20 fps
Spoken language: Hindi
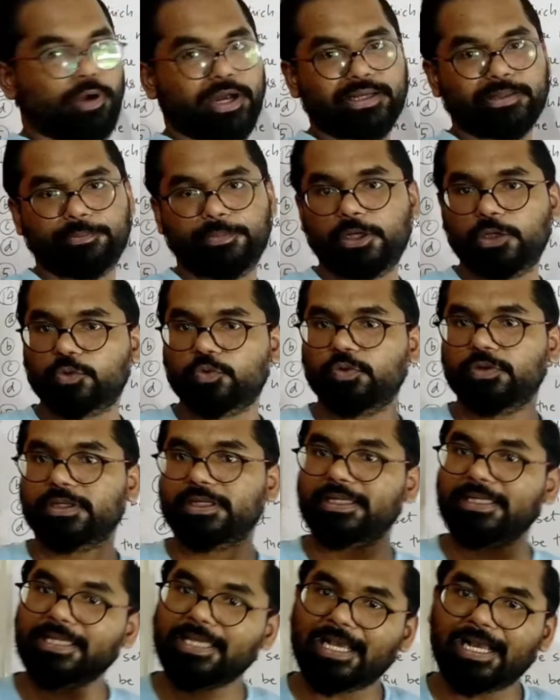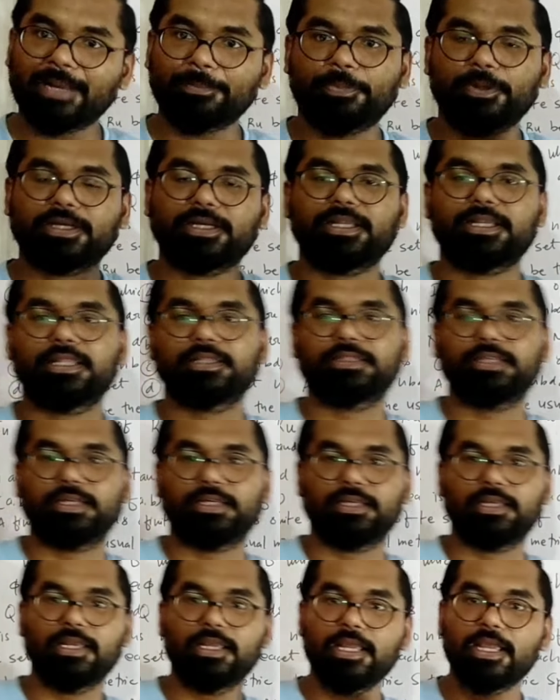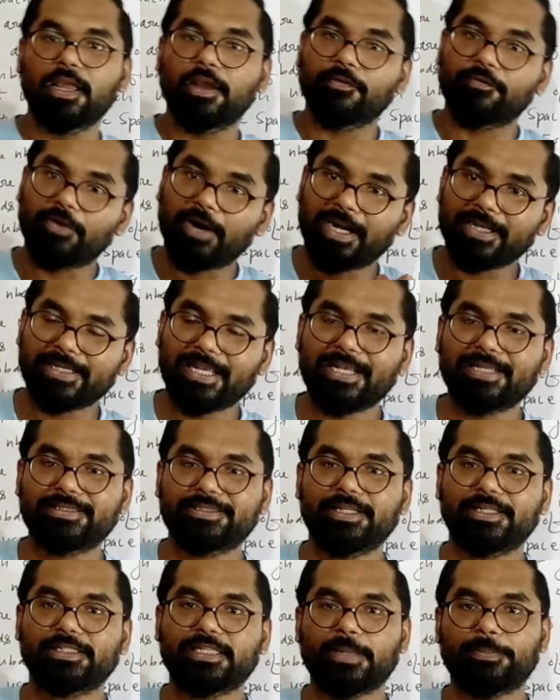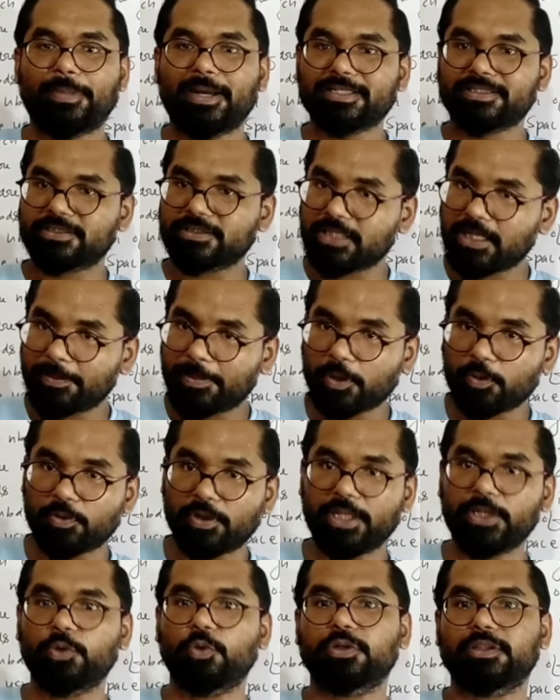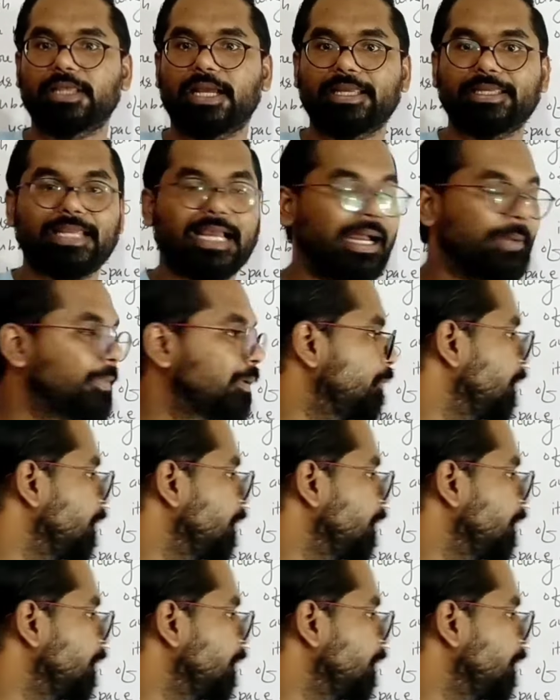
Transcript: पॉइंट बिल्कुल यहाँ पर गलत है फाइनाइट सेट के पास नेबरहुड नहीं होता है यहां पर